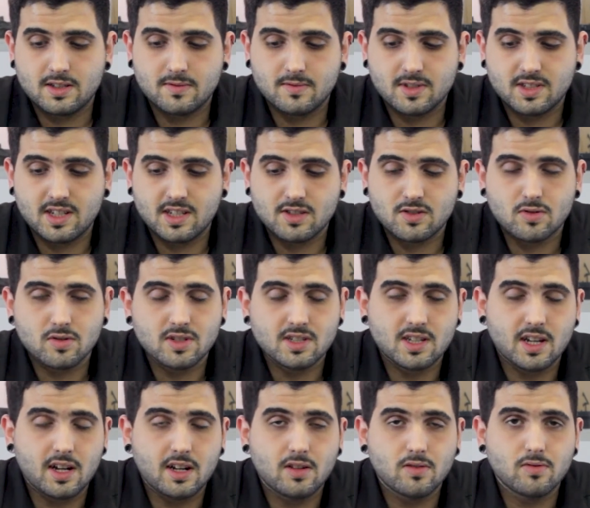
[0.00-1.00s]
se vocês
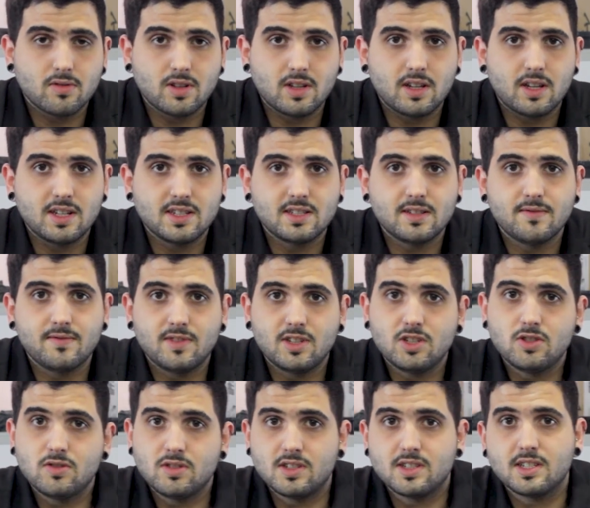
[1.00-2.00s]
gostaram desse
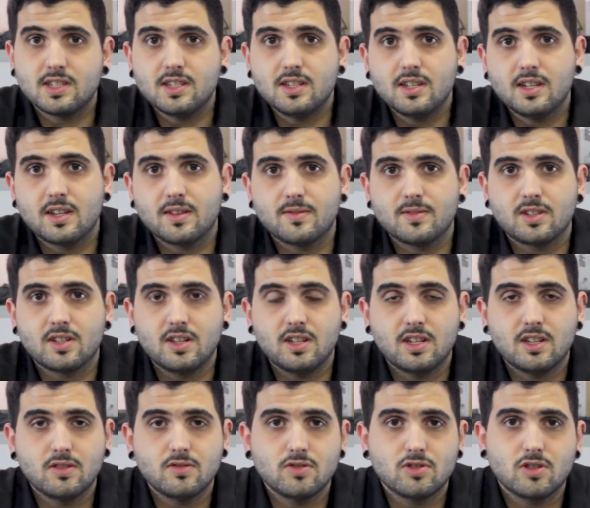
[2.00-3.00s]
vídeo em si,
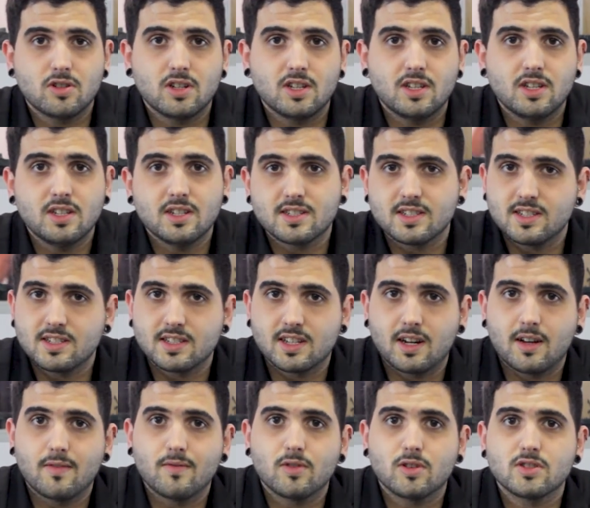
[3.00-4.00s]
clique no joinha, se
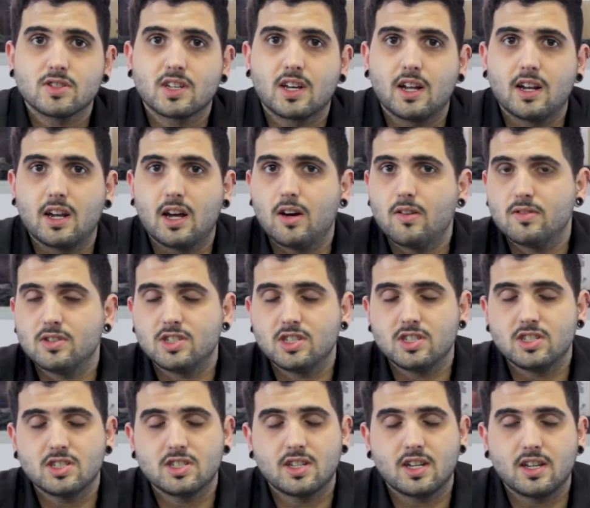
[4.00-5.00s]
inscreve no nosso canal, a
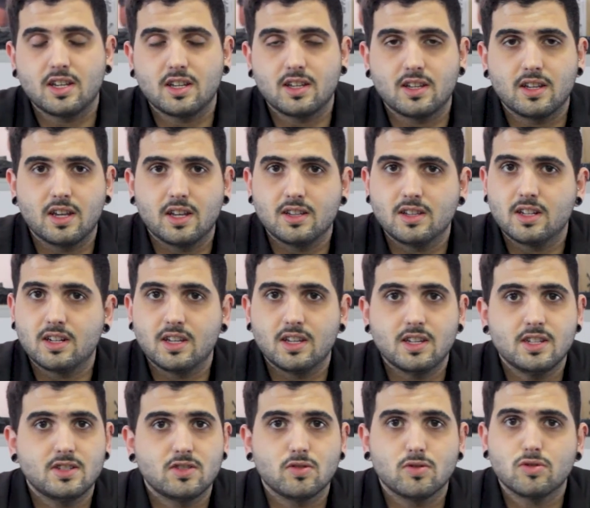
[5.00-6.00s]
gente tem entre
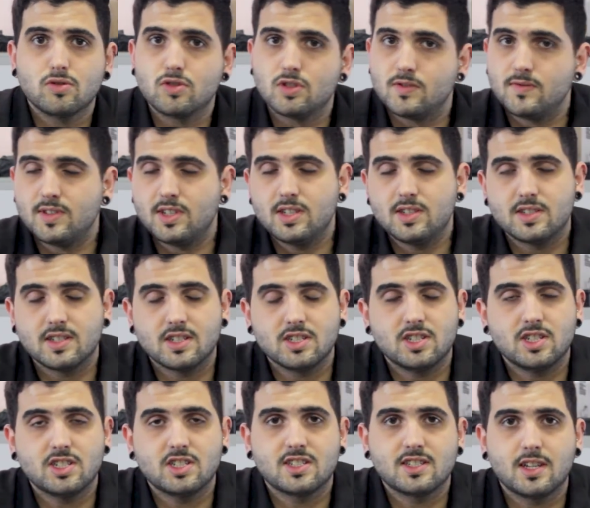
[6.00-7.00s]
esse e outros vídeos, a
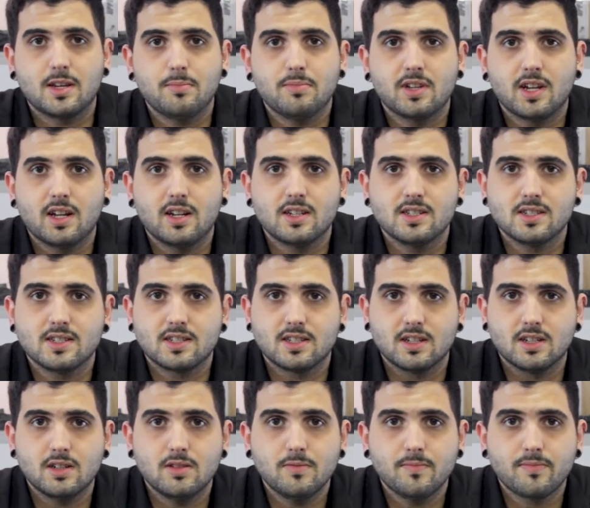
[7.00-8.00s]
gente sempre está
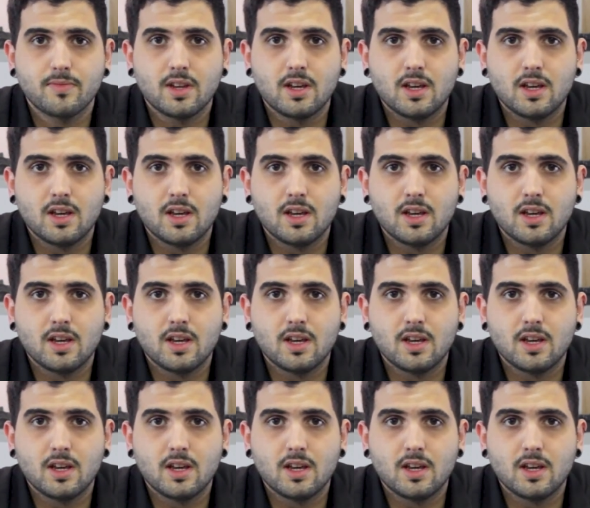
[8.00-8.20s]
lançando.